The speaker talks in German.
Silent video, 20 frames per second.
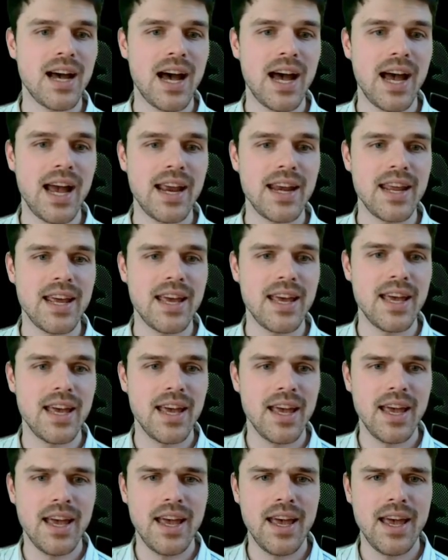eine
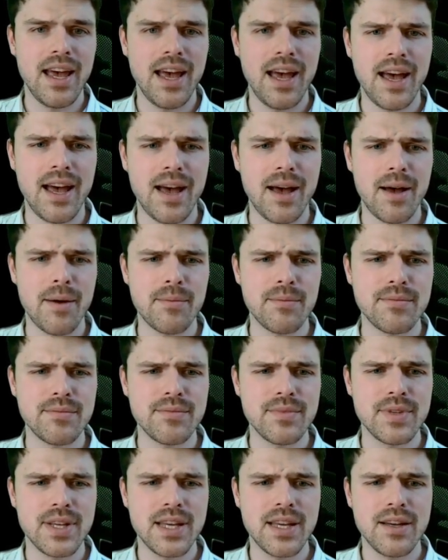
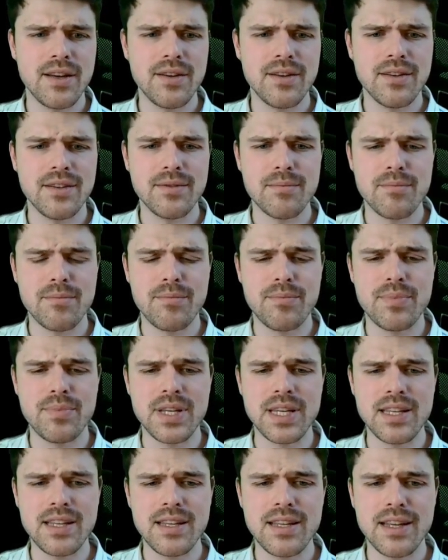ähm,
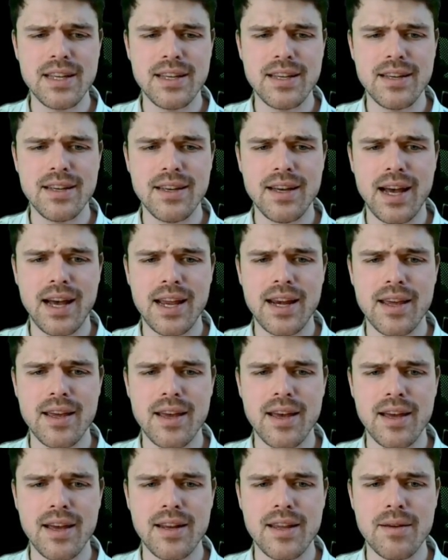die äh, eine,
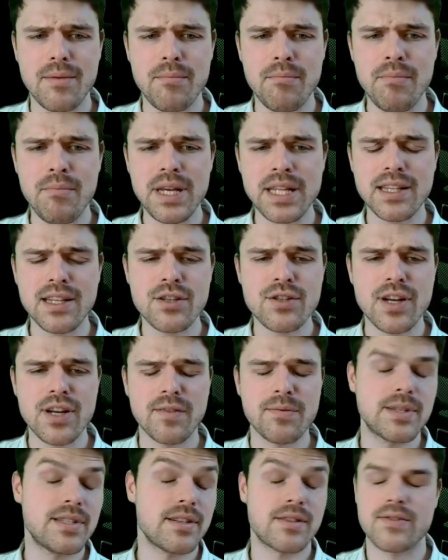eine
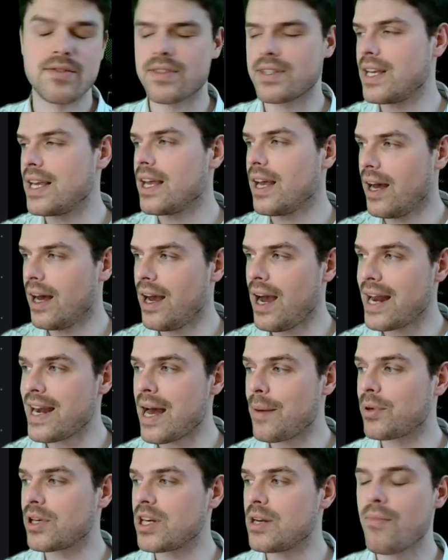Mitgliedschaft bzw. nee, äh, ein
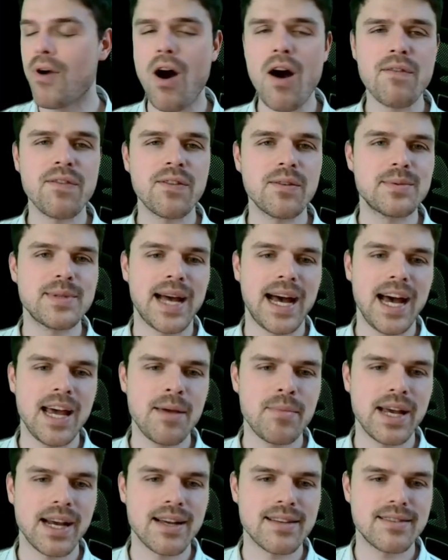Abonnement vom
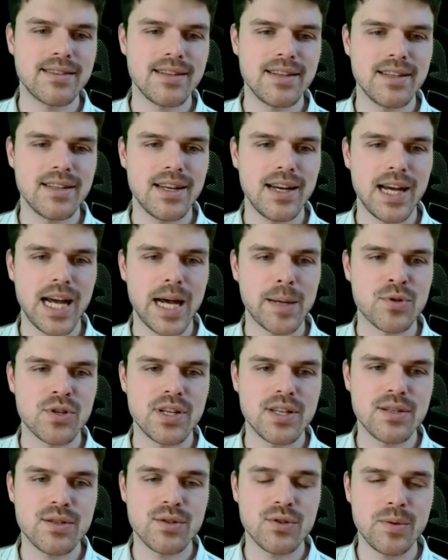Time Magazine äh,
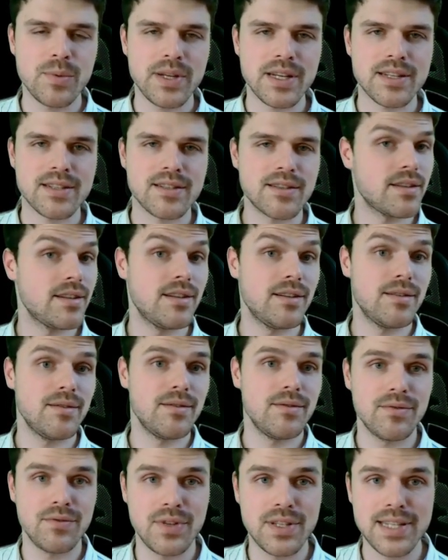abschließen. Übrigens, äh,
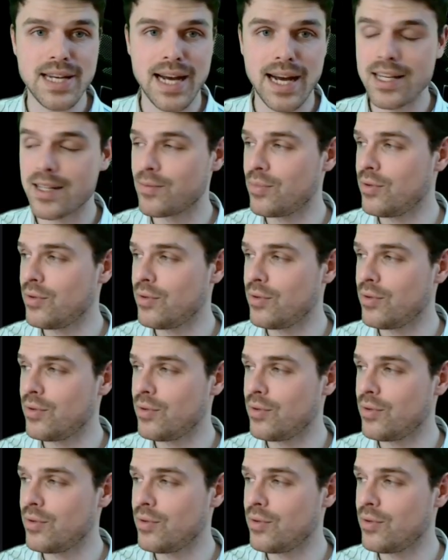Vitalik